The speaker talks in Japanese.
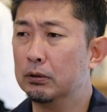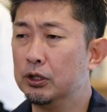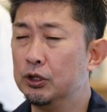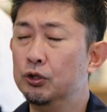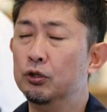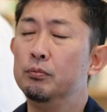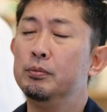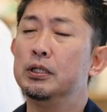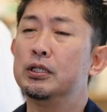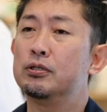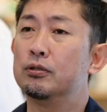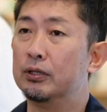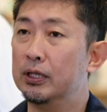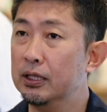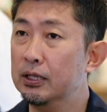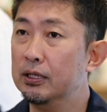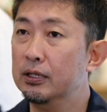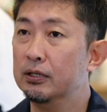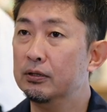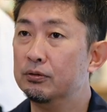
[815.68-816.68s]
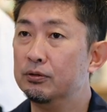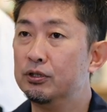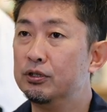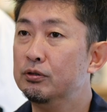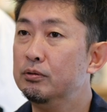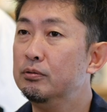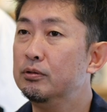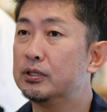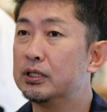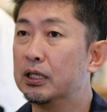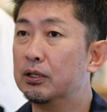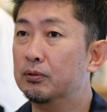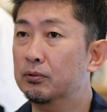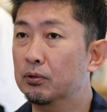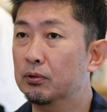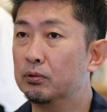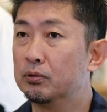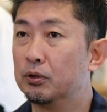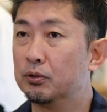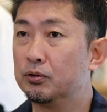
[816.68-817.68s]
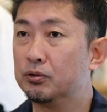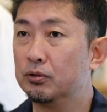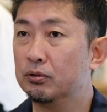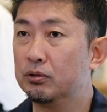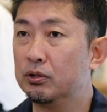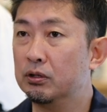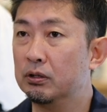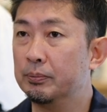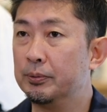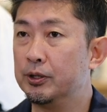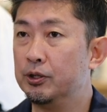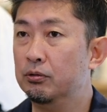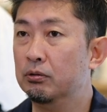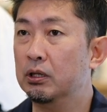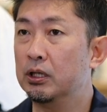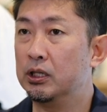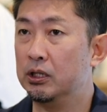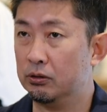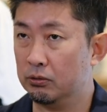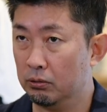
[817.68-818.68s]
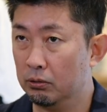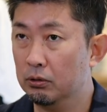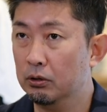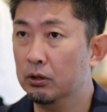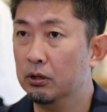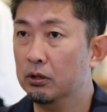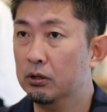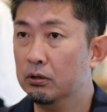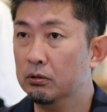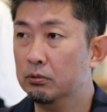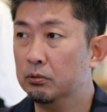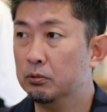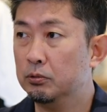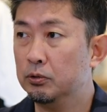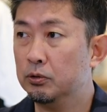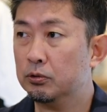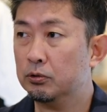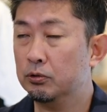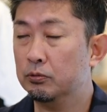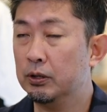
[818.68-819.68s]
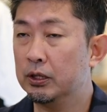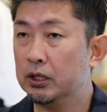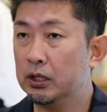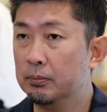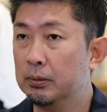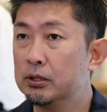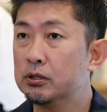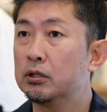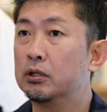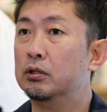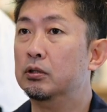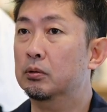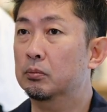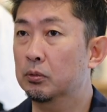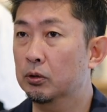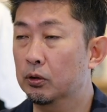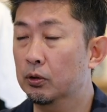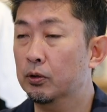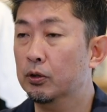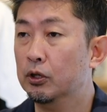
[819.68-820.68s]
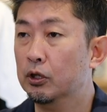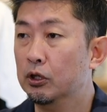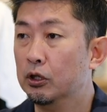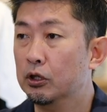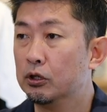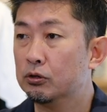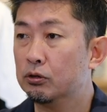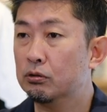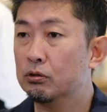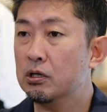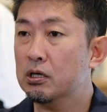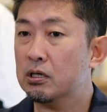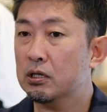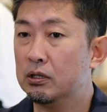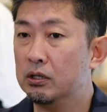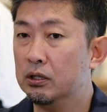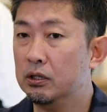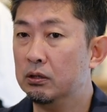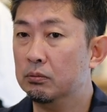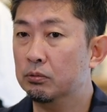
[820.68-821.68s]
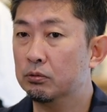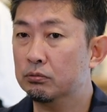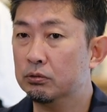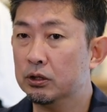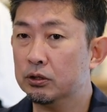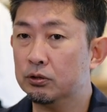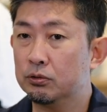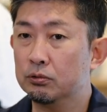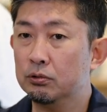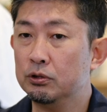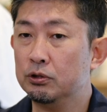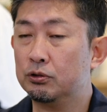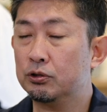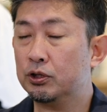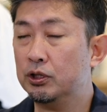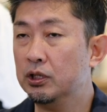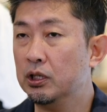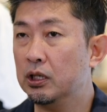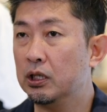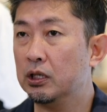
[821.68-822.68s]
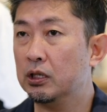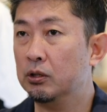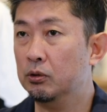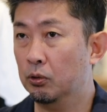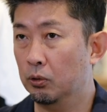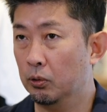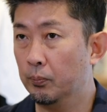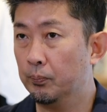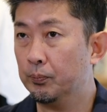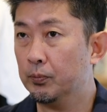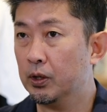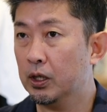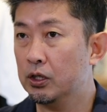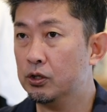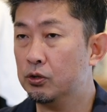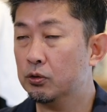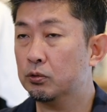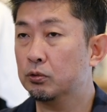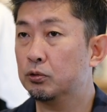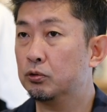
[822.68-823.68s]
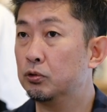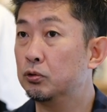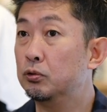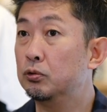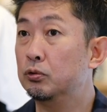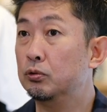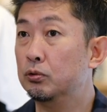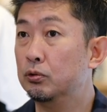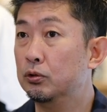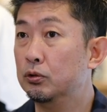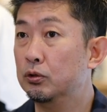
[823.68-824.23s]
色味ですよね。フ藤ルさんの特徴っていうのはやっぱ色がいいと。よく言われてますけれども、その中に僕がすごい好きな色、発色する、